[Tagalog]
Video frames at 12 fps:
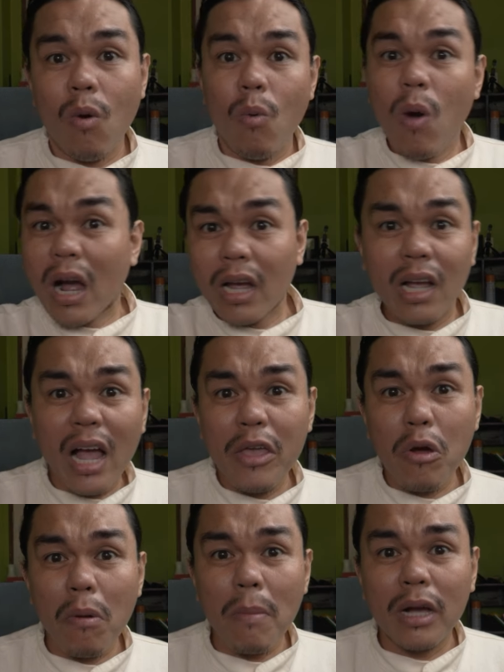huwag
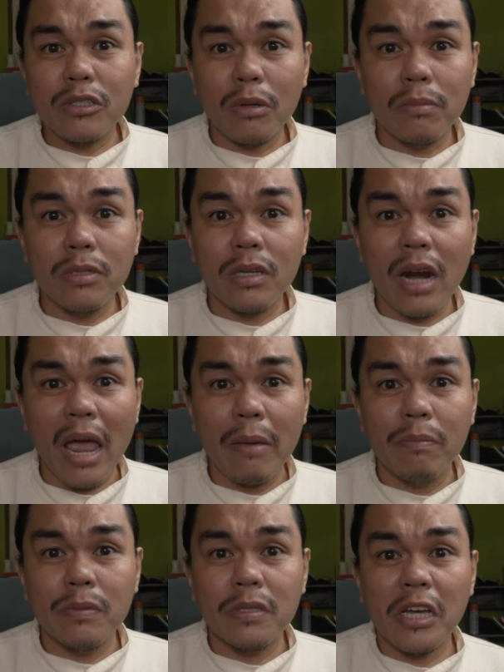kayong
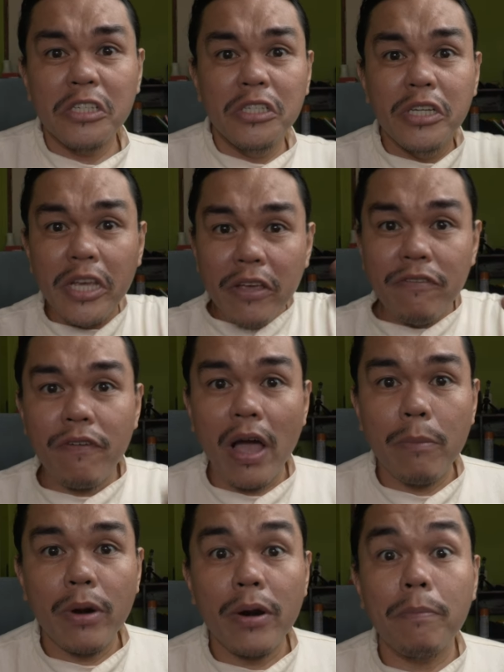mag-subscribe sa
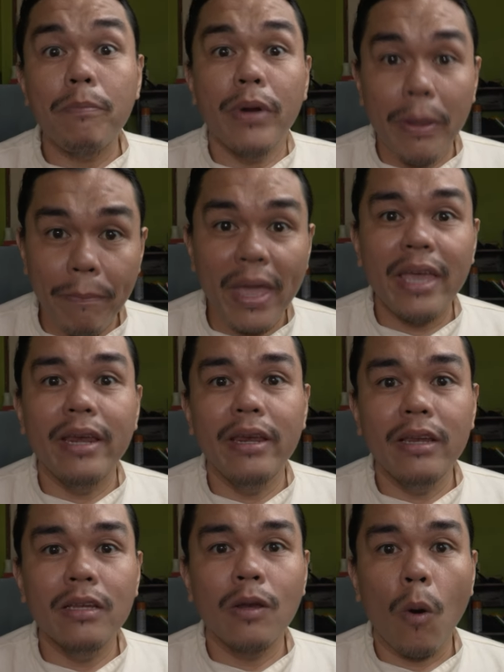G-Fiber Prepaid.
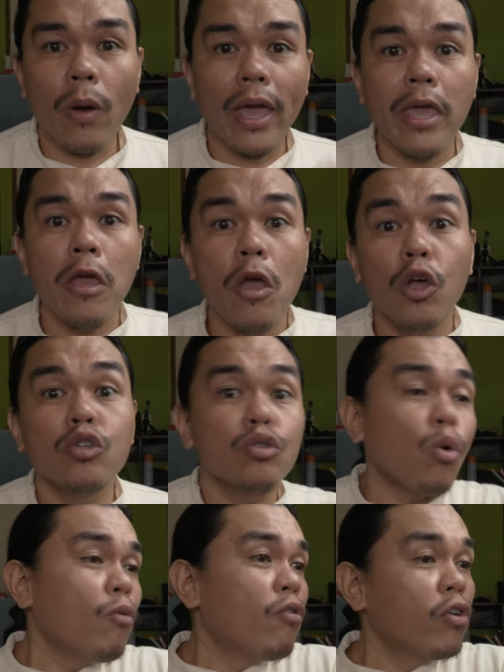Okay?
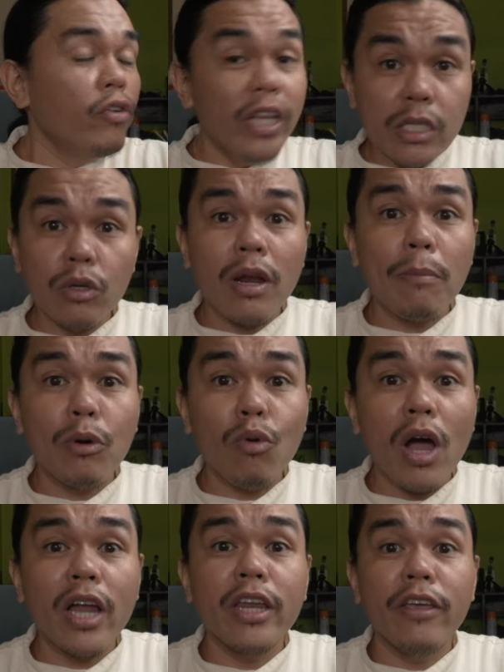So for reason number
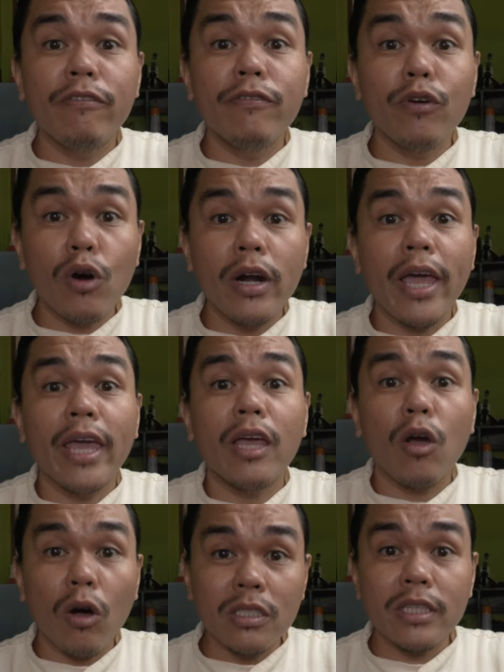one, if you're a
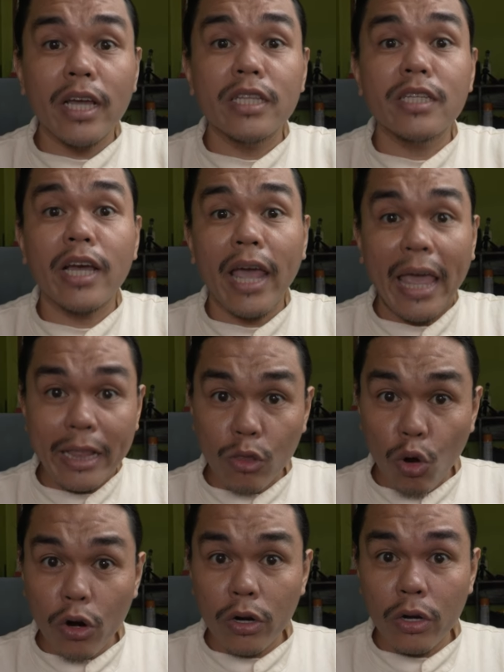content
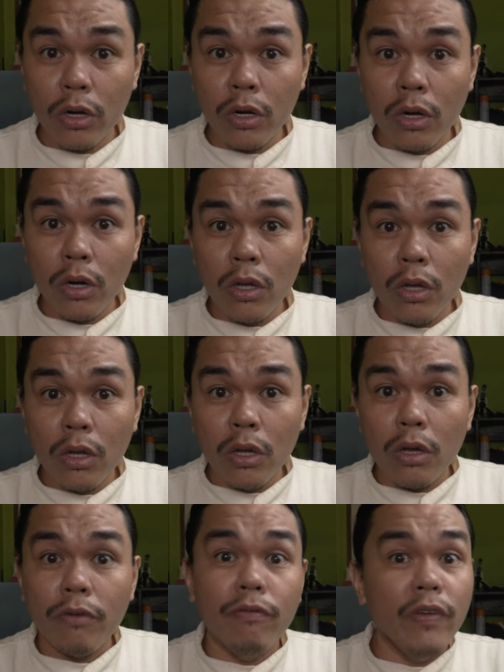creator,
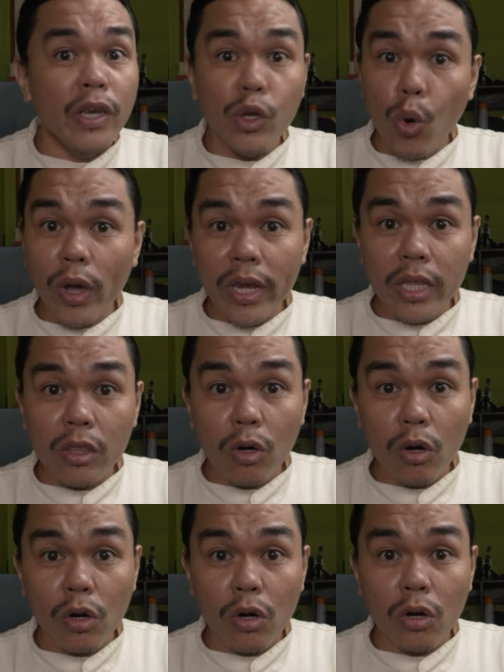video
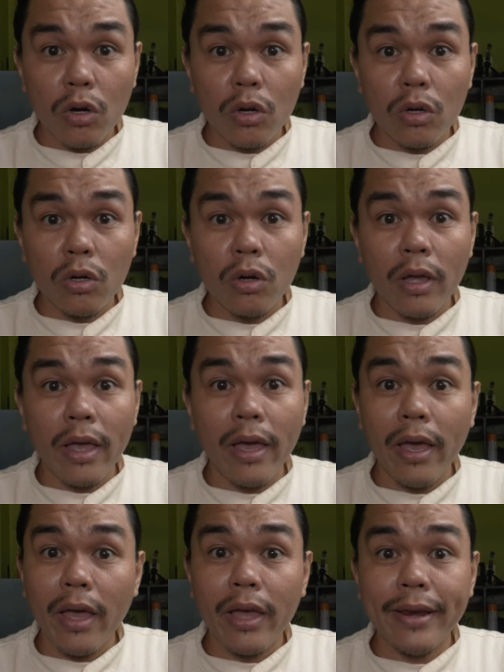editor,
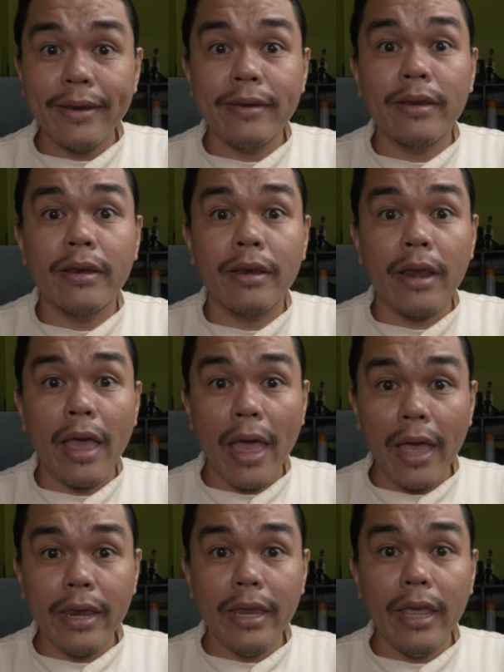and
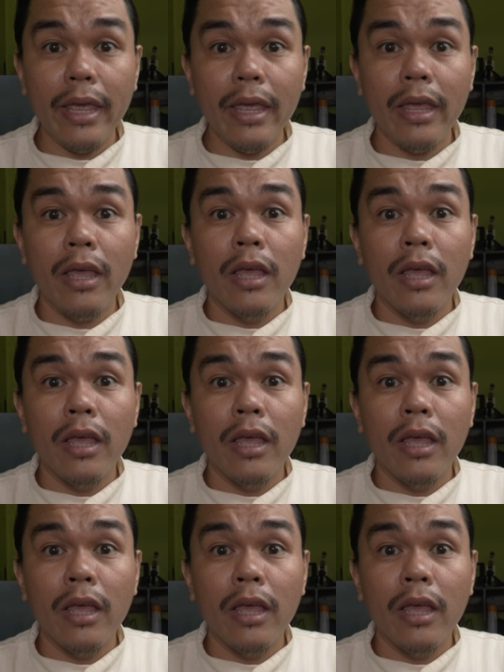any